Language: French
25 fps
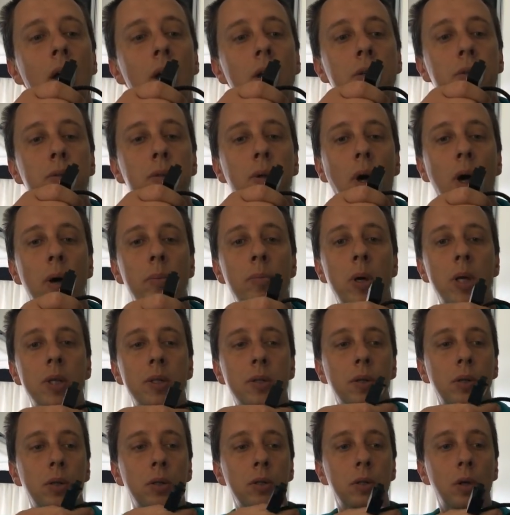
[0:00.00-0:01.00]
sur
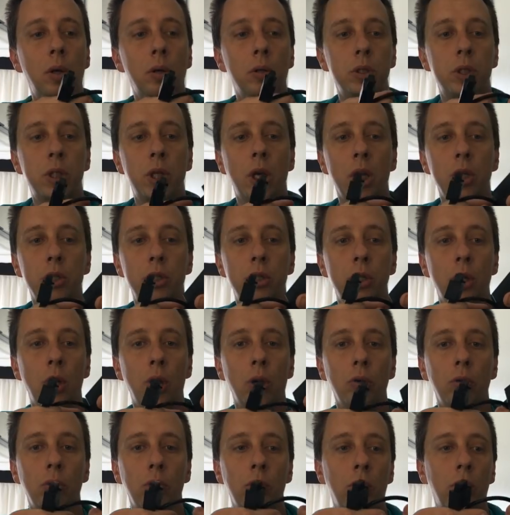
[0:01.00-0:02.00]
Amazon
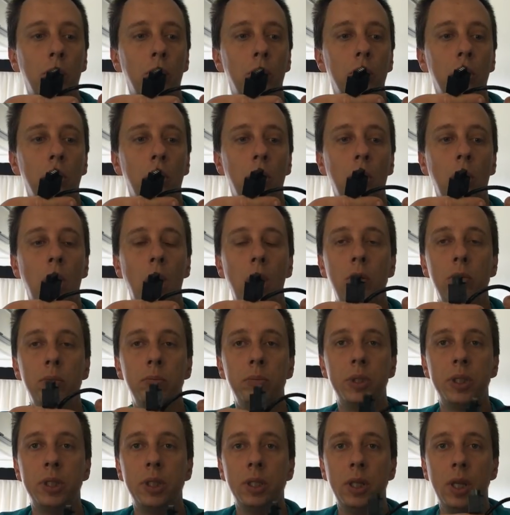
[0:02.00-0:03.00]
chargeur
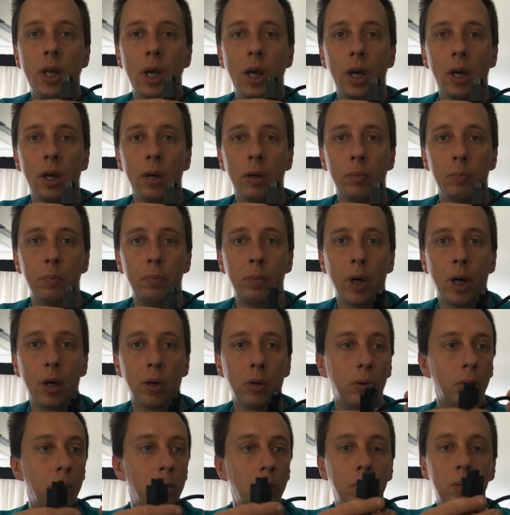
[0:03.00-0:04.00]
allume cigare
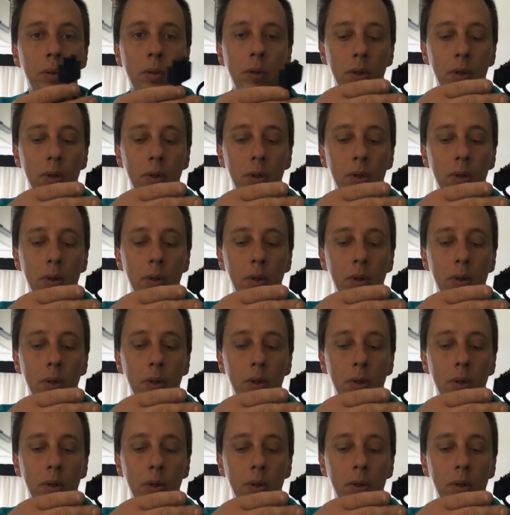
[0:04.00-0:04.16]
parot,